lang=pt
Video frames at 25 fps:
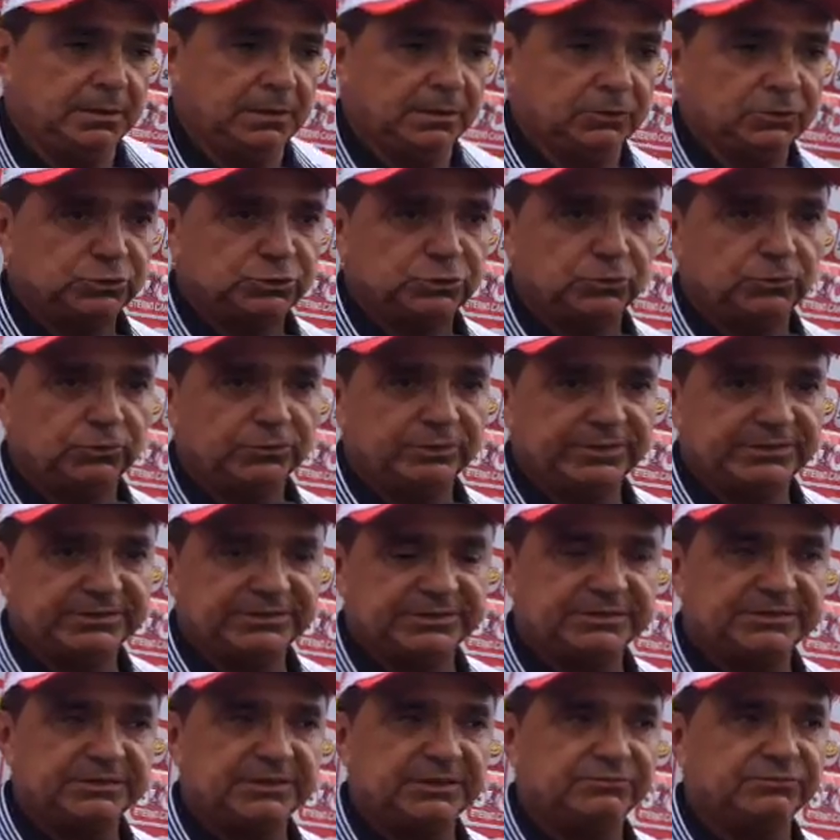É um jogo
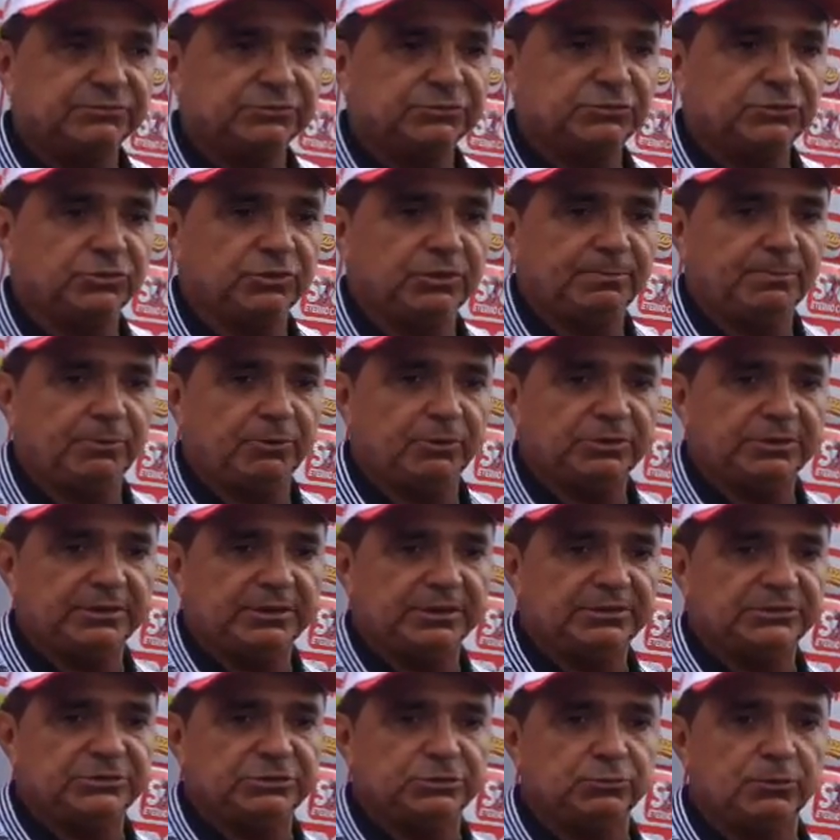decisivo, um jogo
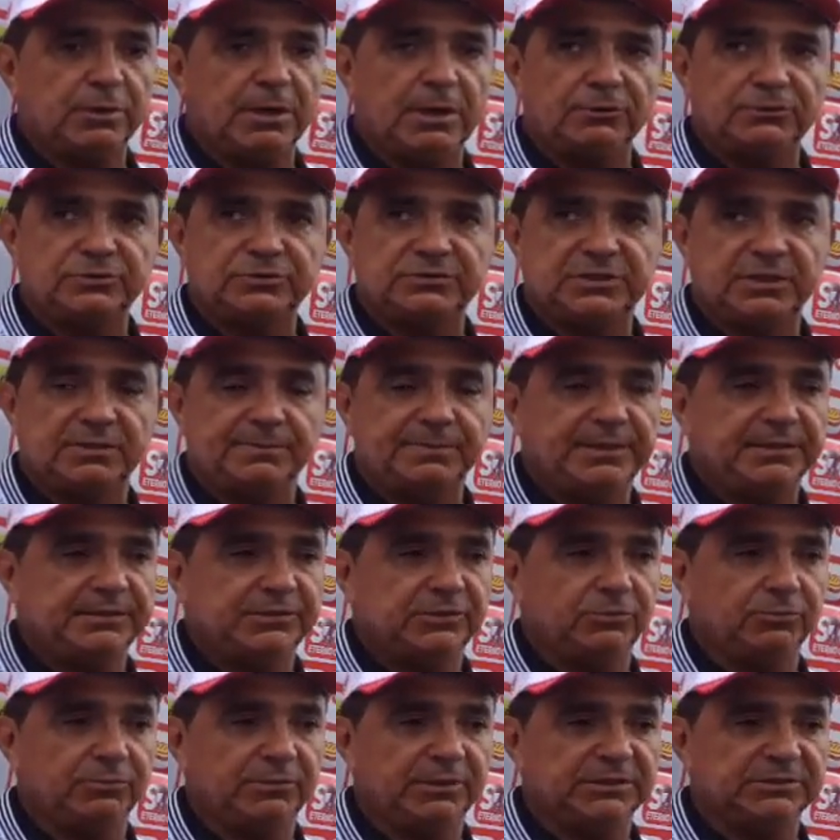importante. O Altos também
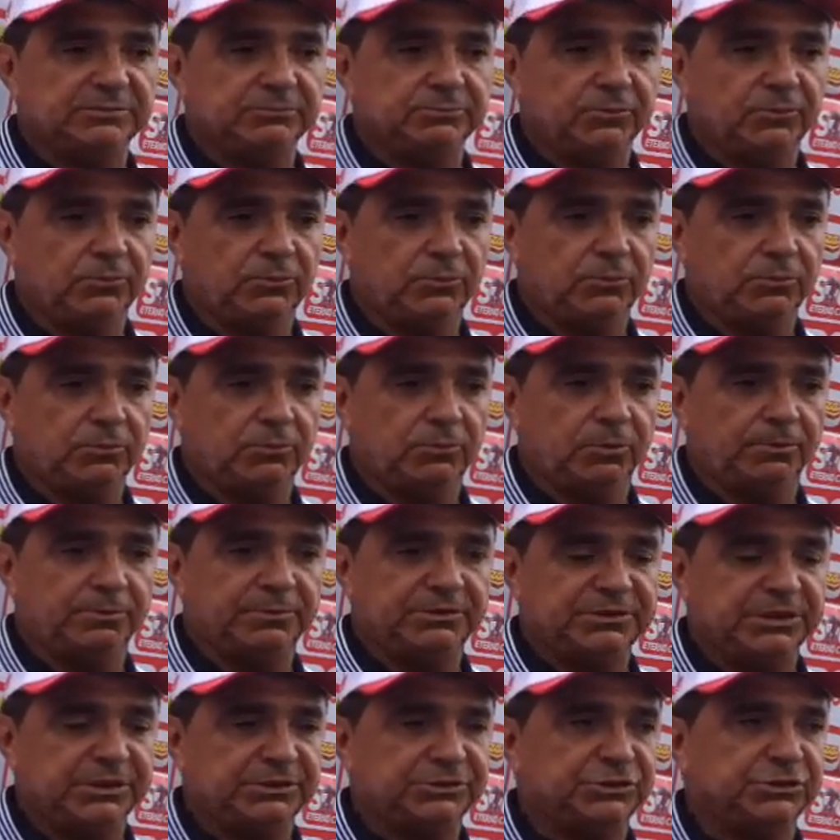tem o mesmo
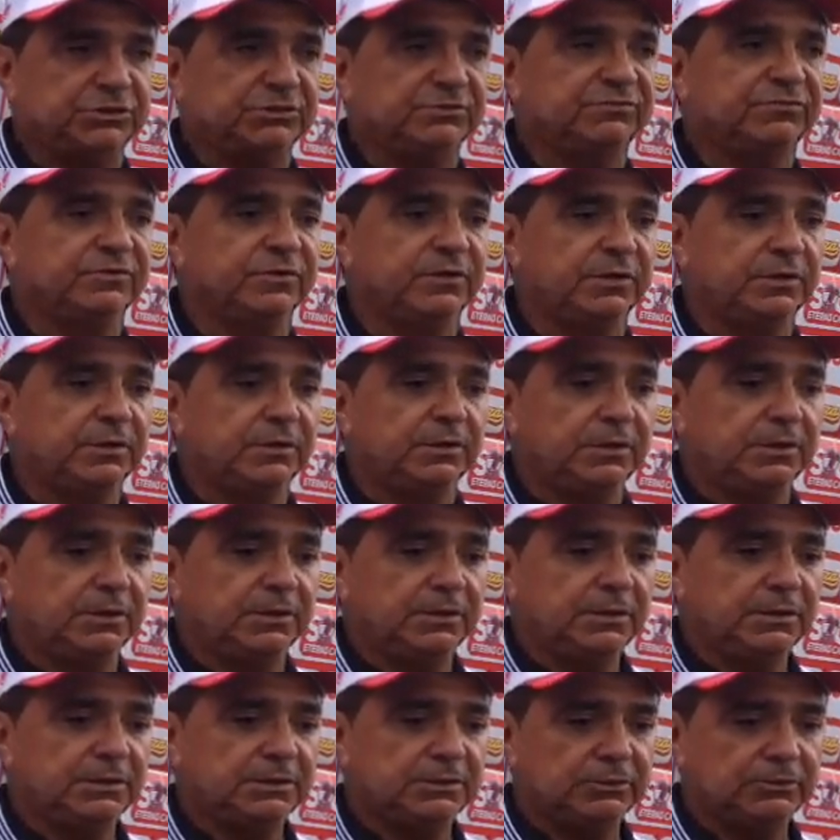objetivo.
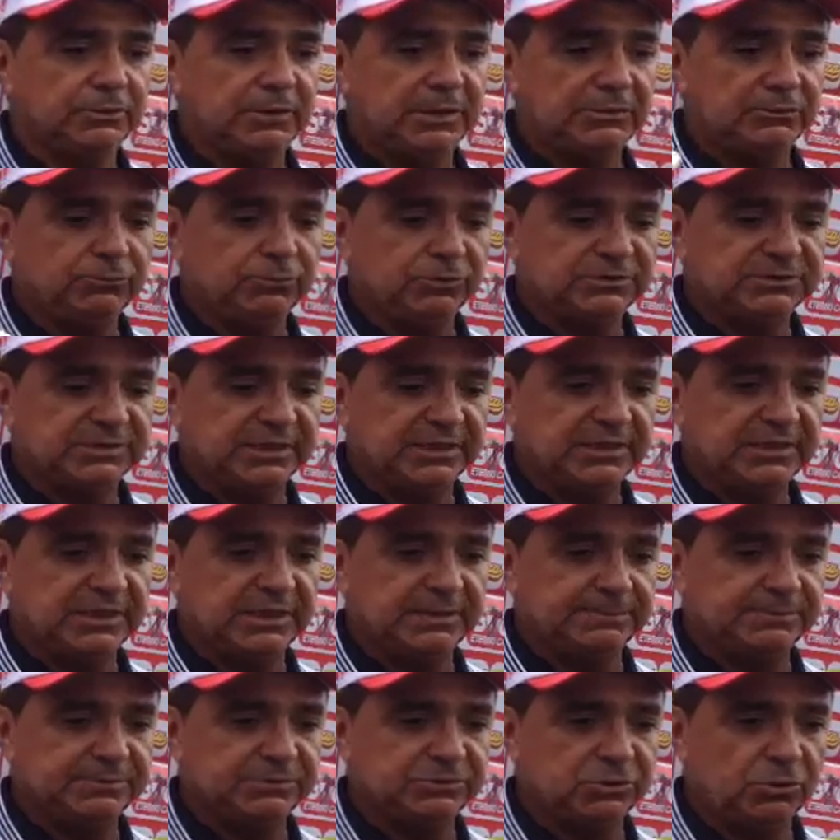Então as duas
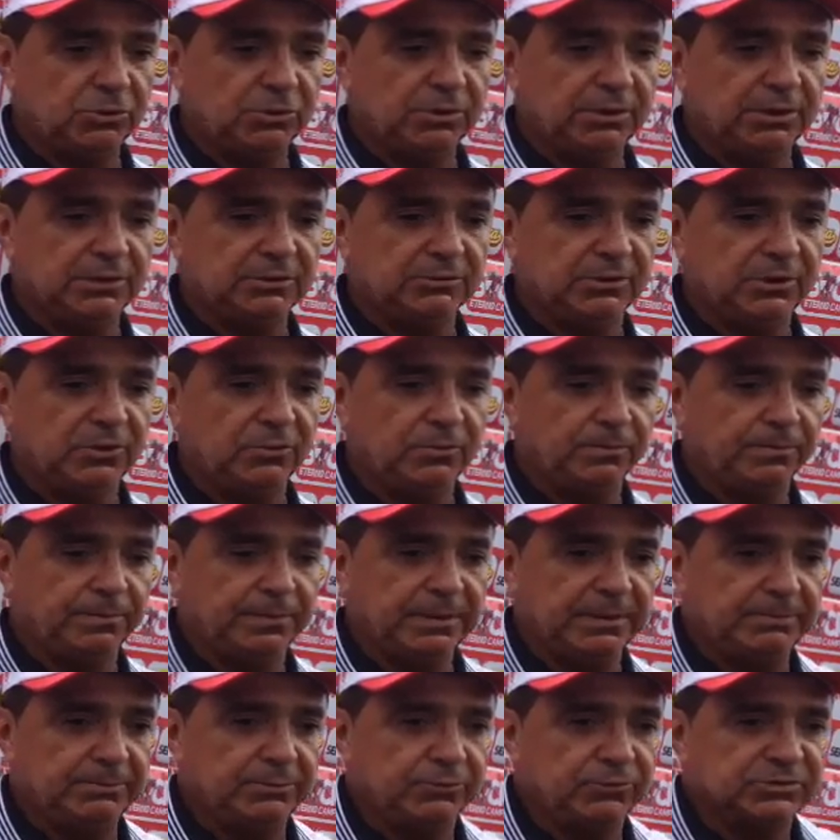equipes jogando
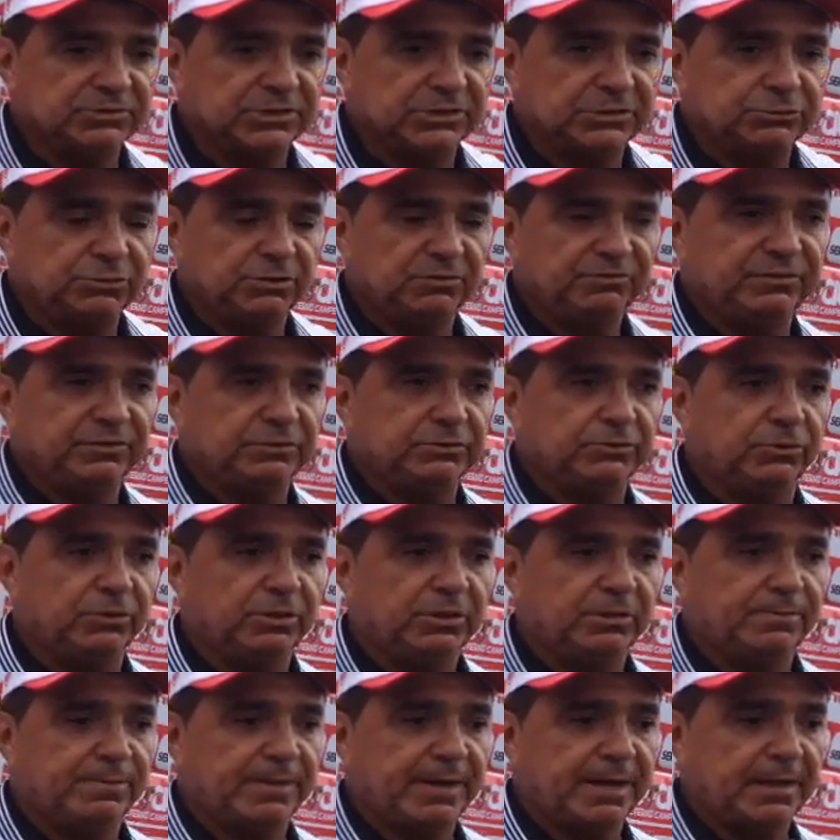em busca de uma
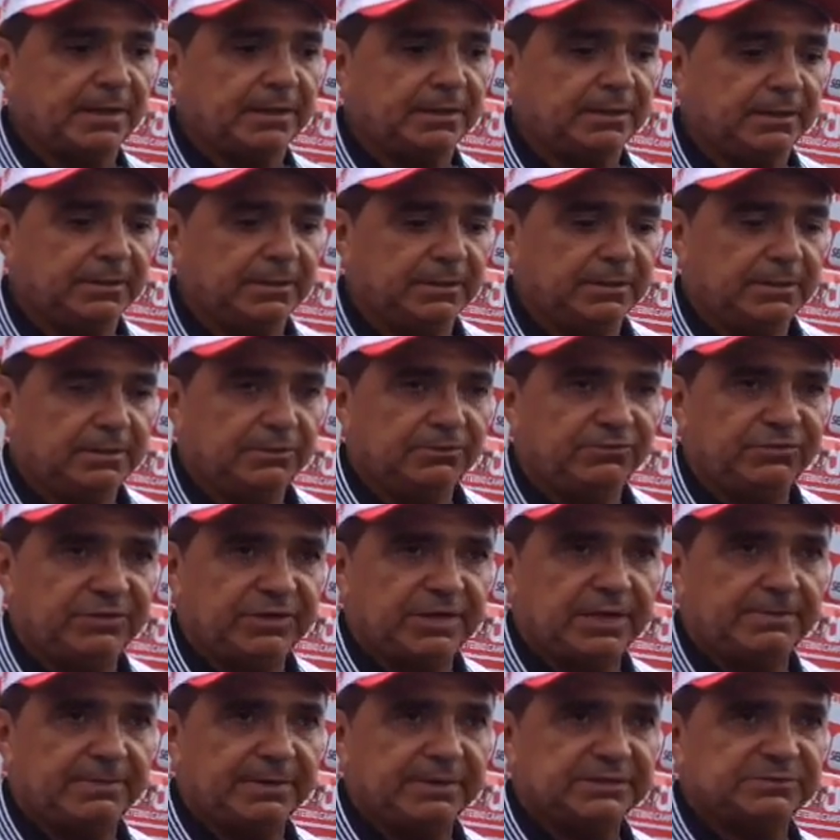vitória para
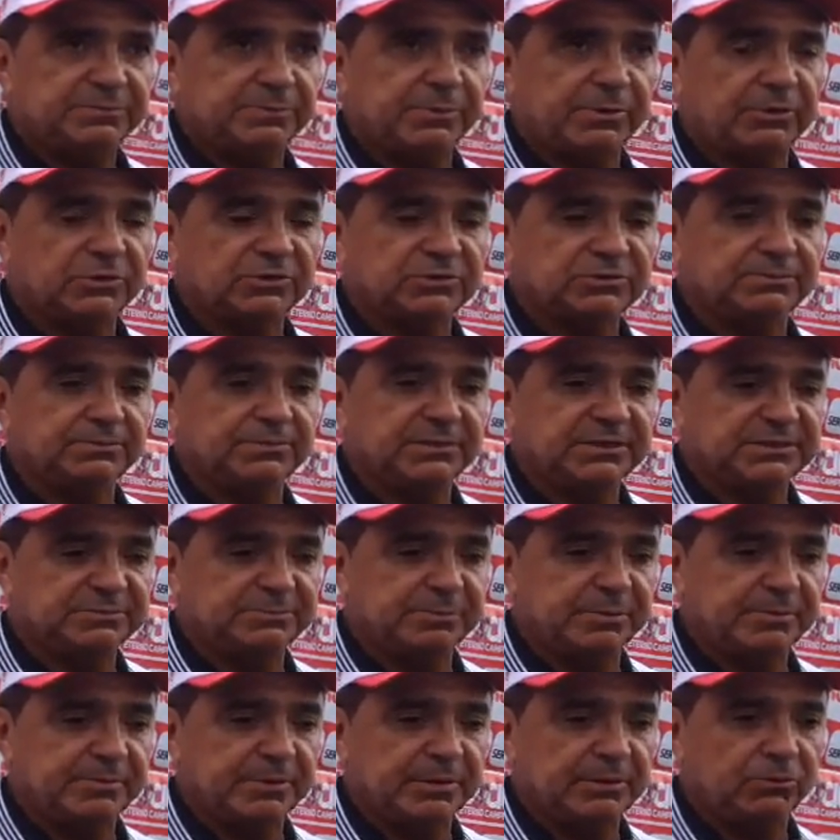ficar mais próximo desse
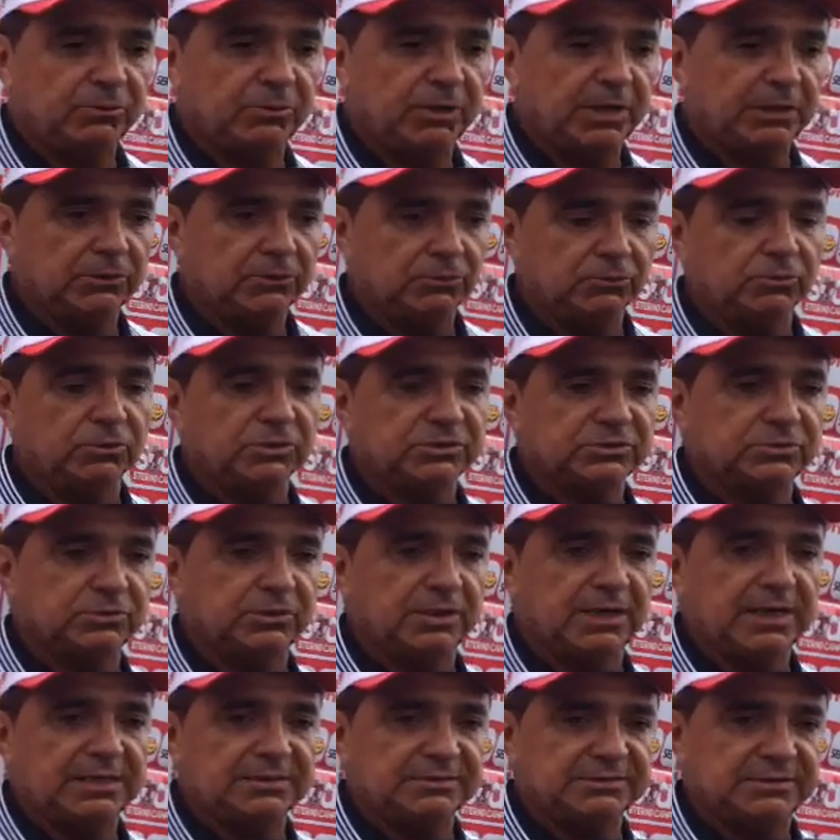primeiro lugar. No nosso
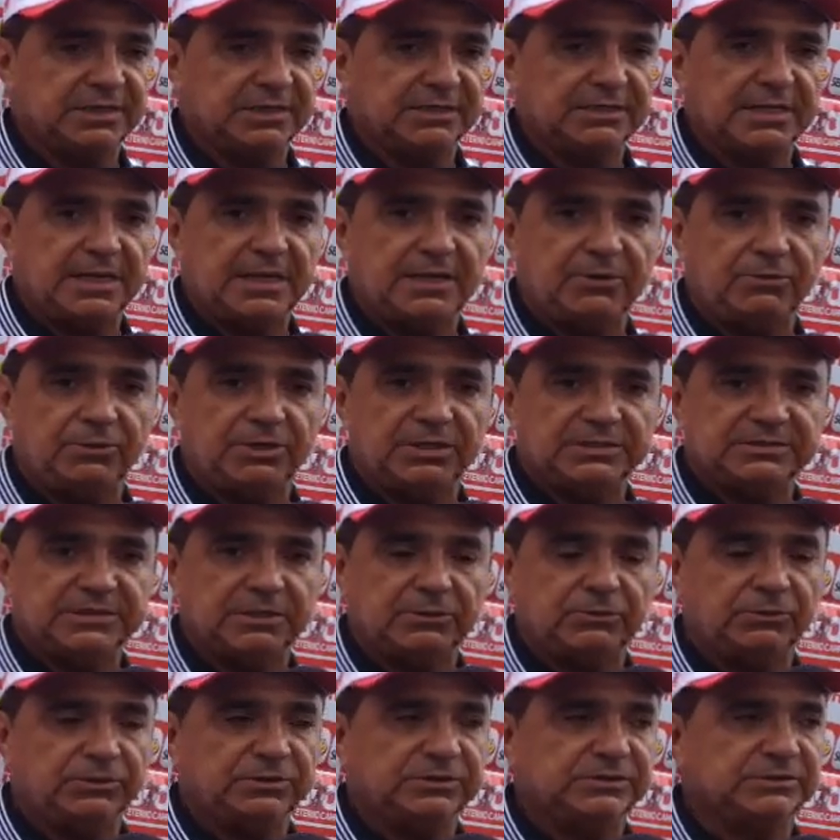caso já dá
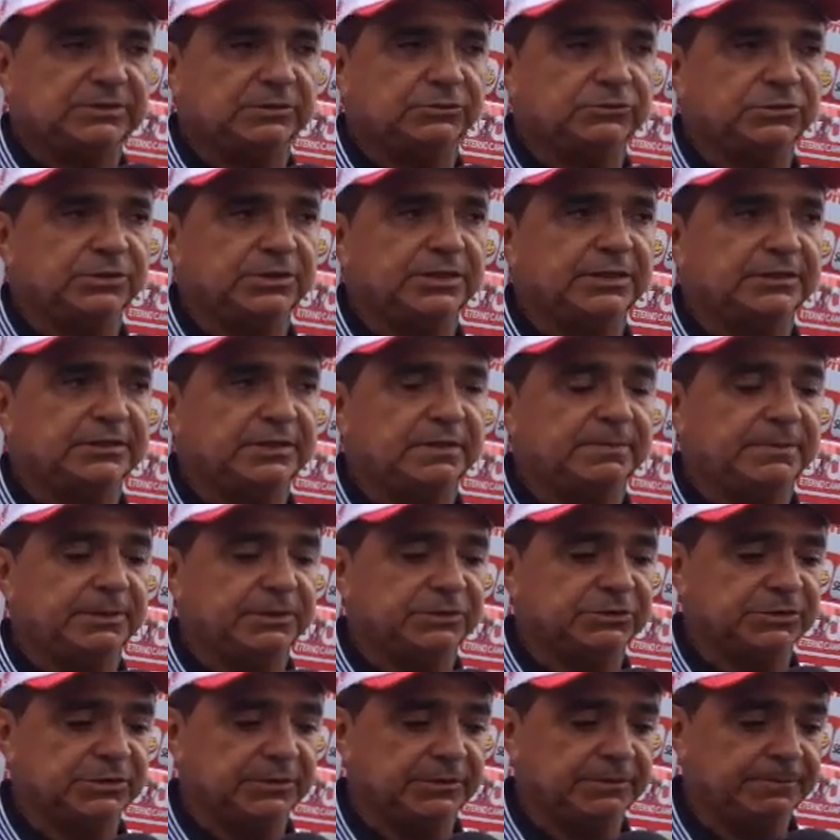essa condição
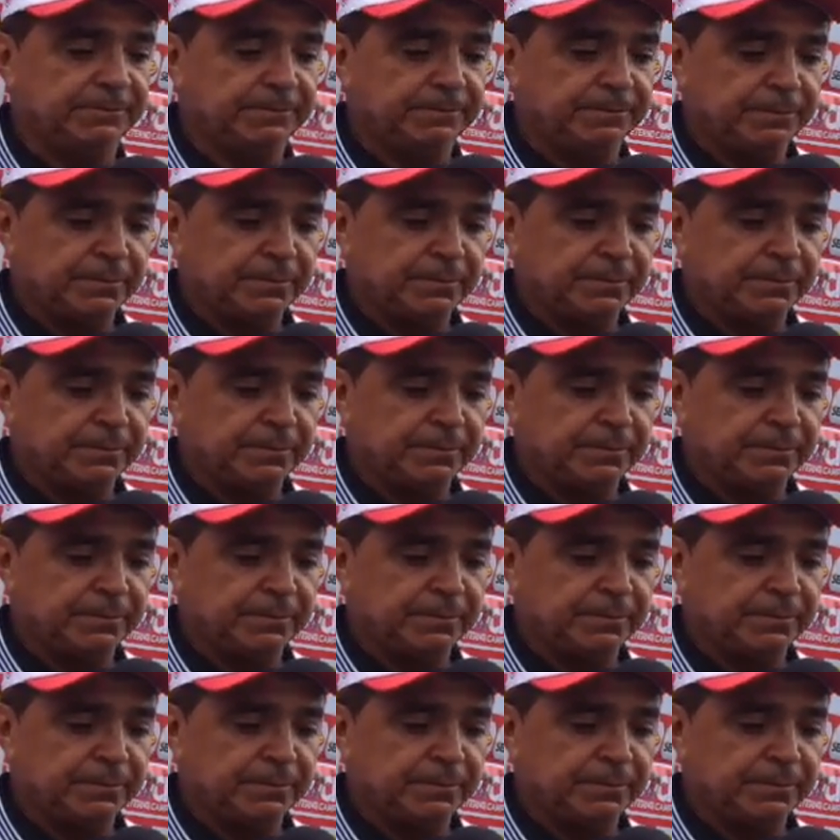diretamente, né?